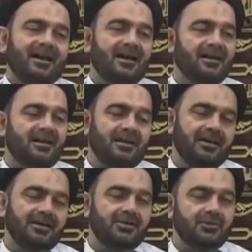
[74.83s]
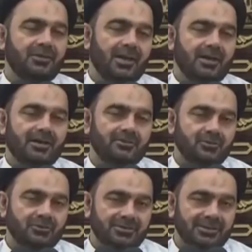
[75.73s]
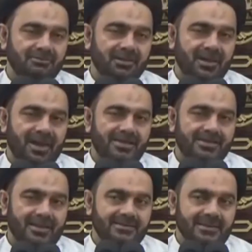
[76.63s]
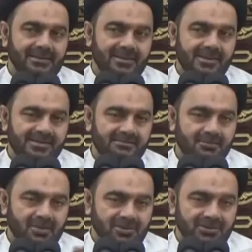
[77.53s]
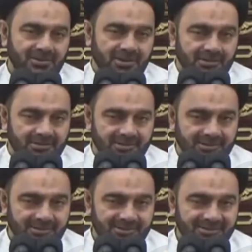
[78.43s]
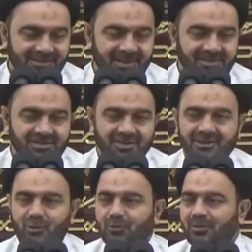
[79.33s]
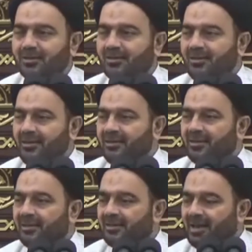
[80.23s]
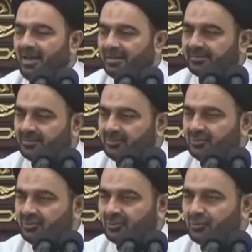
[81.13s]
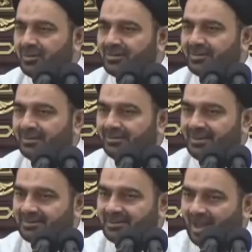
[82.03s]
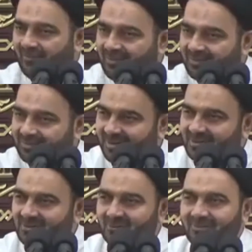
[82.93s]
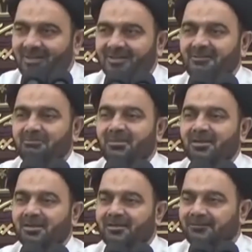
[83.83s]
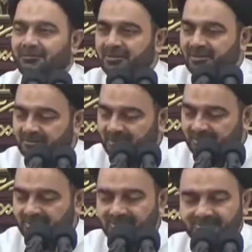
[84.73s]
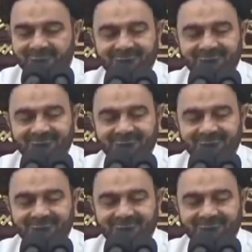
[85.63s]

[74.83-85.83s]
अना हयुल्ला अमूत मैं ऐसा जिंदा जैसे मौत नहीं आती अज अलो का गनी ला तमो तुझे जिंदा जावेद कर दूंगा कि मरकर भी नहीं मरेगा